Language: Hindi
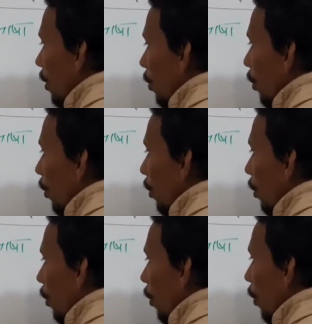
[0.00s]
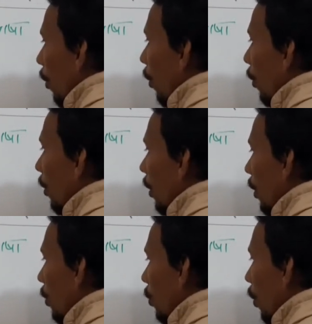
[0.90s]
को और
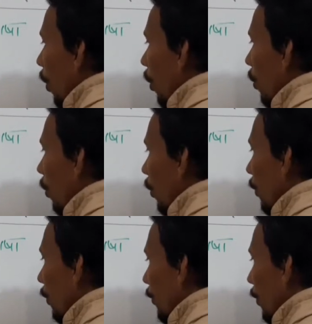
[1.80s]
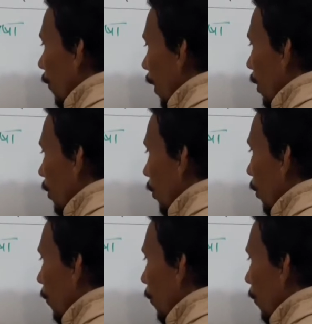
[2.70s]
तीन को